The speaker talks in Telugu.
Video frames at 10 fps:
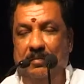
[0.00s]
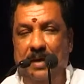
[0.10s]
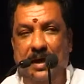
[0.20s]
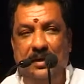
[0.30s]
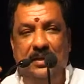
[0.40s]

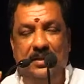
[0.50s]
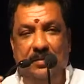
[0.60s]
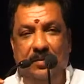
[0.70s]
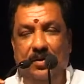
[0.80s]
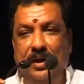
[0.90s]

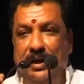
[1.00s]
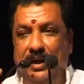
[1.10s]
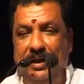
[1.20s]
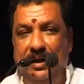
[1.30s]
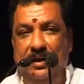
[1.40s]
భారతదేశంలో
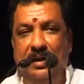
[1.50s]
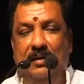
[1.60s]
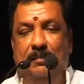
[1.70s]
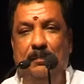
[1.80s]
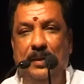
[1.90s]
అన్నిటికంటే
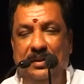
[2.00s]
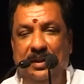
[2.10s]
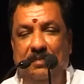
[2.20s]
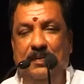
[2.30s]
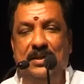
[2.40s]
పెద్ద
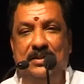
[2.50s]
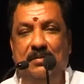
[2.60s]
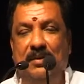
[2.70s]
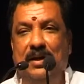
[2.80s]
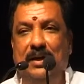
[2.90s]

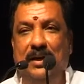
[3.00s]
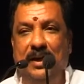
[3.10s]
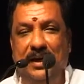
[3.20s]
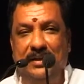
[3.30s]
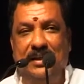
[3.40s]
పరిశ్రమగా నేను
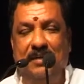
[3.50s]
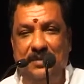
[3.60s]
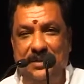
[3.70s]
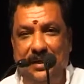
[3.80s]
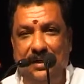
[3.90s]
ఇక్కడ
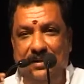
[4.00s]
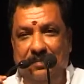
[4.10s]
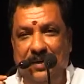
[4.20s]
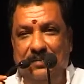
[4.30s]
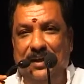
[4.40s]
స్థాపిస్తానని
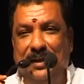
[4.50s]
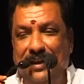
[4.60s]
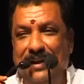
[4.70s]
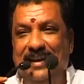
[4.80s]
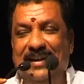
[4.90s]
చెప్పడం
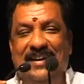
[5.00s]
జరిగింది